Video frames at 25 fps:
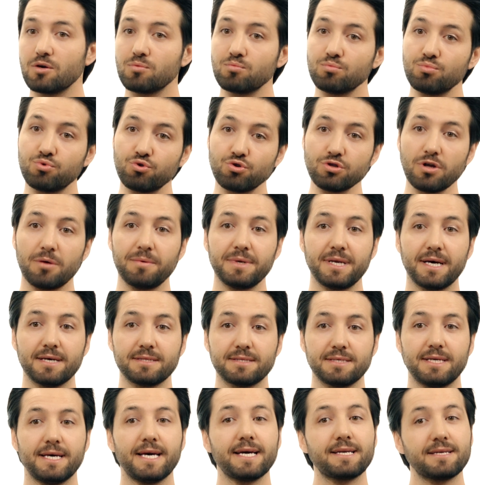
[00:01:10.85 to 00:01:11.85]
burun
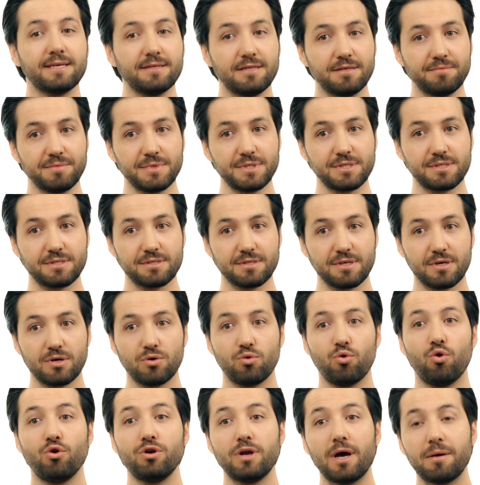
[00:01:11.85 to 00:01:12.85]
ameliyatını eklediğimiz
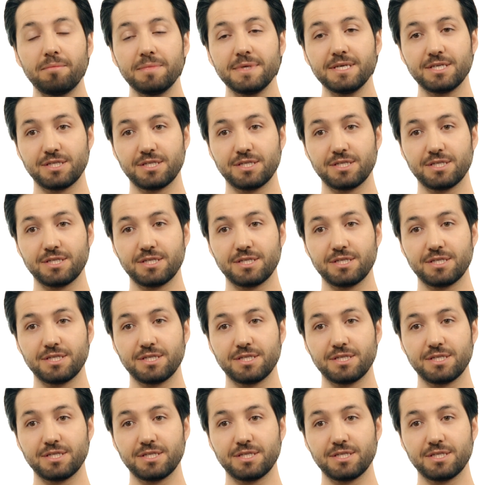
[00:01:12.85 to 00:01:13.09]
önemli